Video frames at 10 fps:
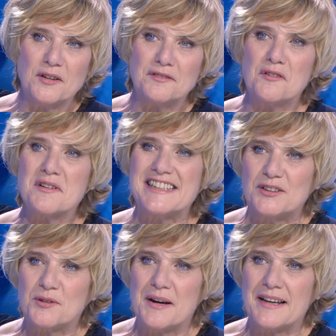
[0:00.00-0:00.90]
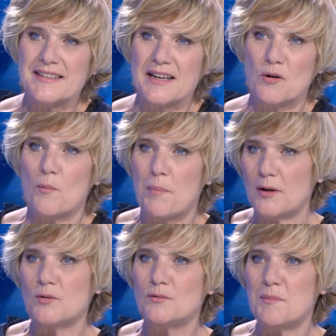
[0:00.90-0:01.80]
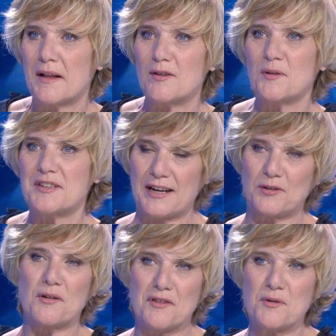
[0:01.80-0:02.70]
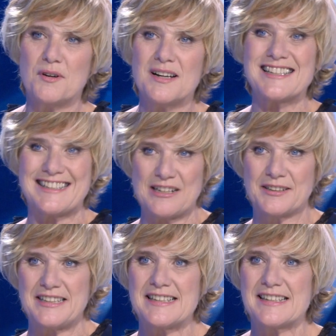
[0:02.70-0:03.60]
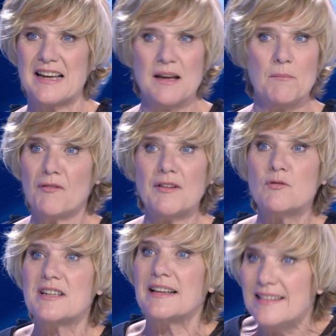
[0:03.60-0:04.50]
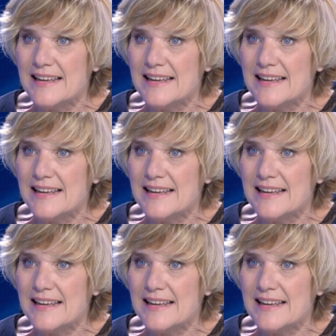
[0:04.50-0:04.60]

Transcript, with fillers: un enfant Citroën. C'est-à-dire qu'on parle de vous maintenant, le directeur VO Stellantis, mais en fait, vous êtes